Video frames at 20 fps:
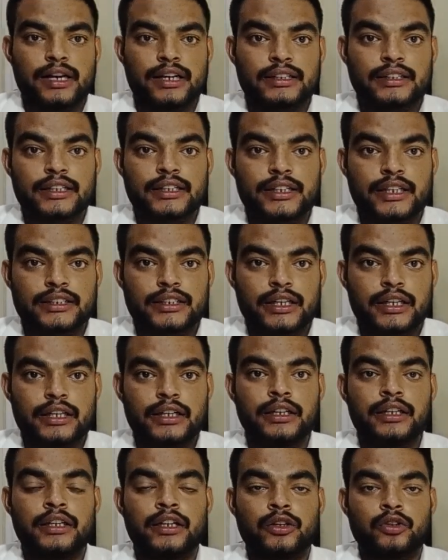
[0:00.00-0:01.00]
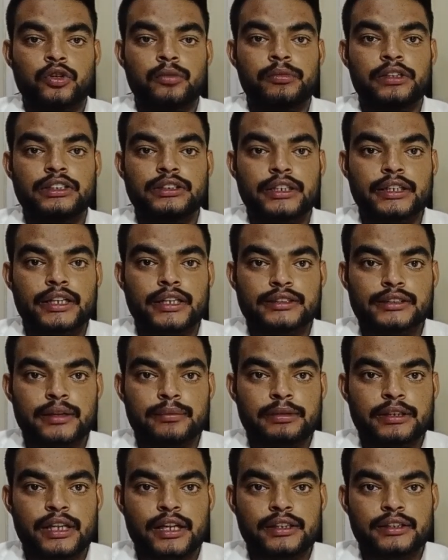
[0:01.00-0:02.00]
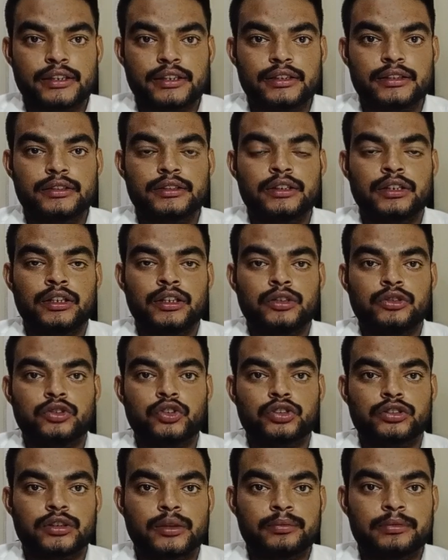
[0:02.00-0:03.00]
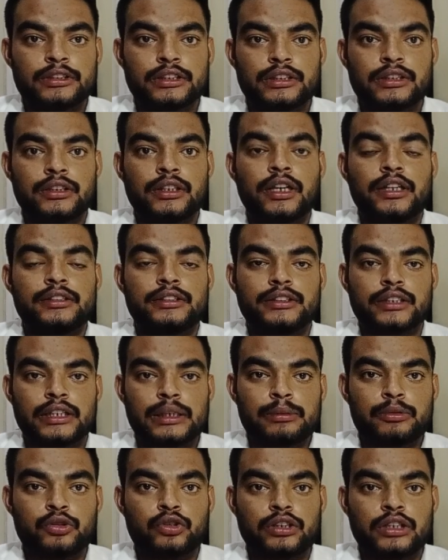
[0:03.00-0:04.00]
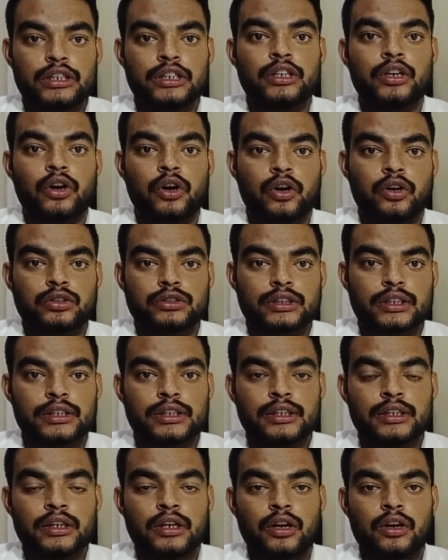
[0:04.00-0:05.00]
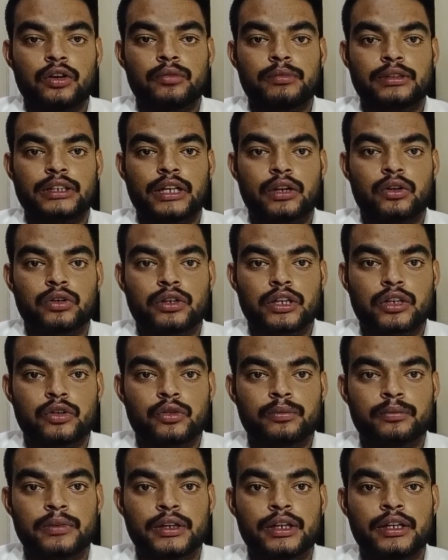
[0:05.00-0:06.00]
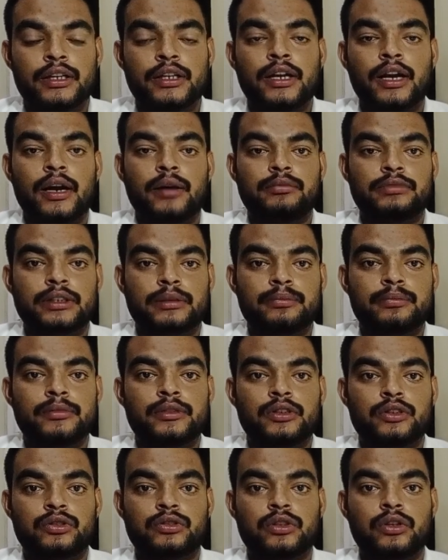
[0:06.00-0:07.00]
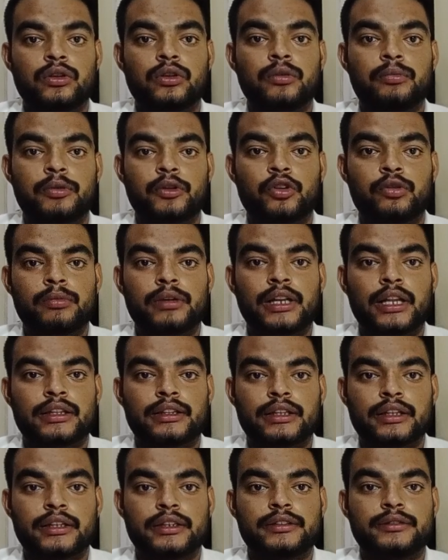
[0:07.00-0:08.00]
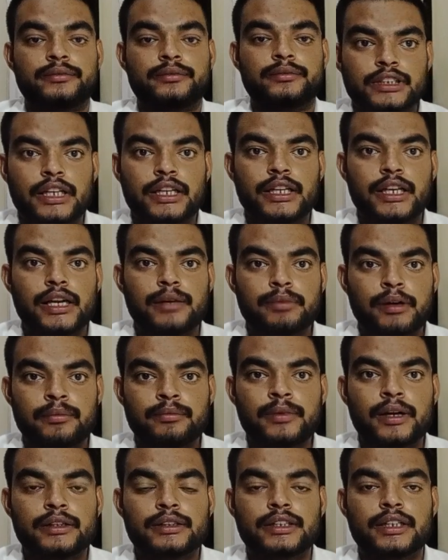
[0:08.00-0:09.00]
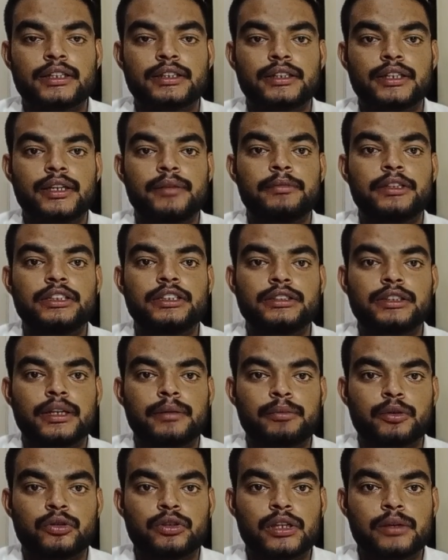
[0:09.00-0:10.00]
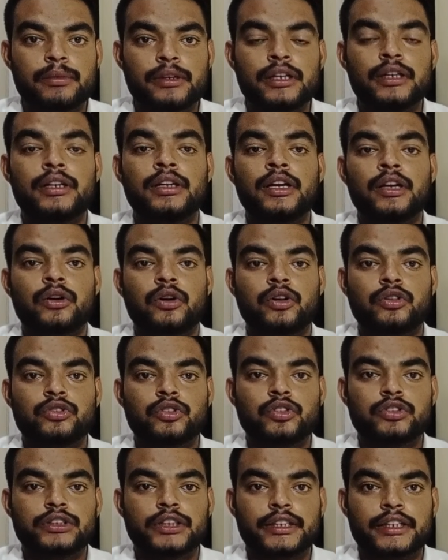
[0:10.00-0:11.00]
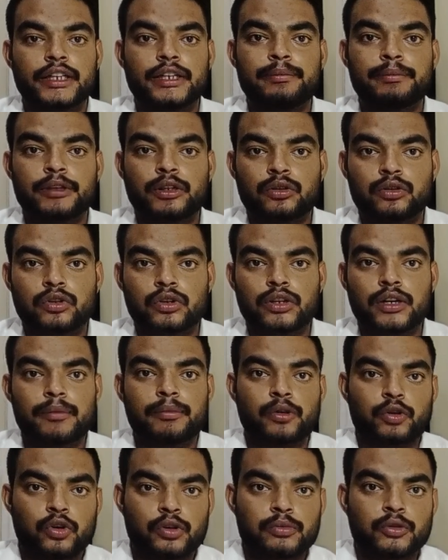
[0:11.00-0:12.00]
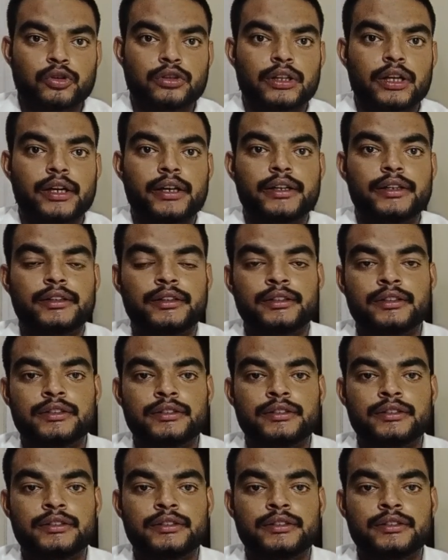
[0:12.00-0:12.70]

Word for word: अगर देखा जाए तो मिर्च एक ऐसा पदार्थ है जो सब्जी जड़ी बूटी औषध और मसालों के रूप में हम सब इसको प्रयोग में लाते हैं लिए अब हम बात करते हैं मिर्च के पौधे में कौन कौन से कीट पतंगों का प्रकोप होता है